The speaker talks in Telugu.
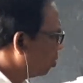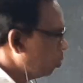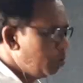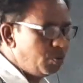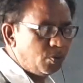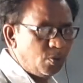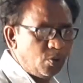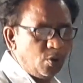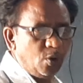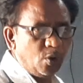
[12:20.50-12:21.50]
దిక్కులు
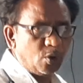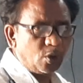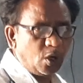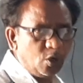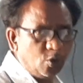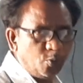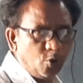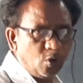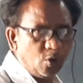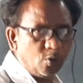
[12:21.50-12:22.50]
నాలుగు
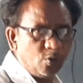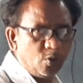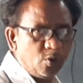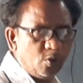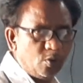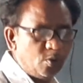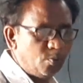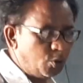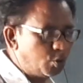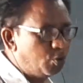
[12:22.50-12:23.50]
మూలలు
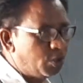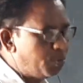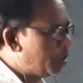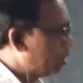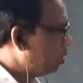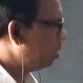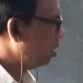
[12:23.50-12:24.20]
మొత్తం ఎనిమిది